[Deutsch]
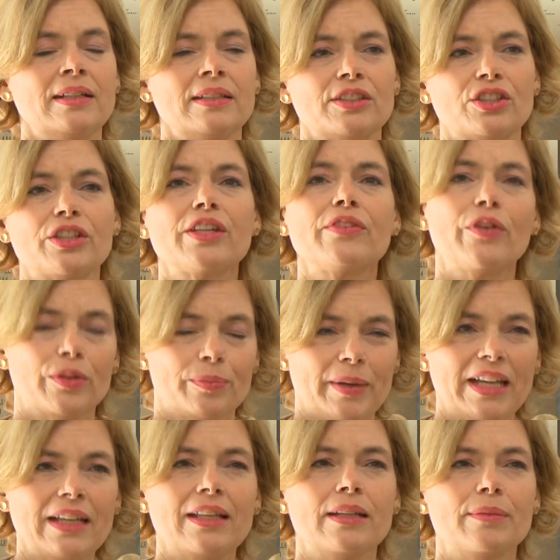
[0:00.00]
Stichwort
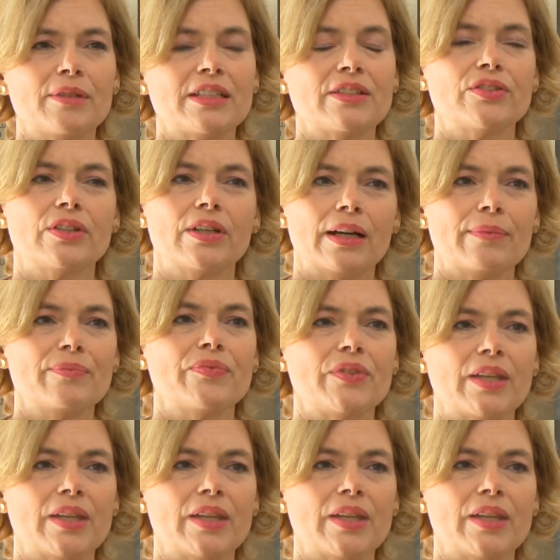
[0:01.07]
Backlimit. Ähm,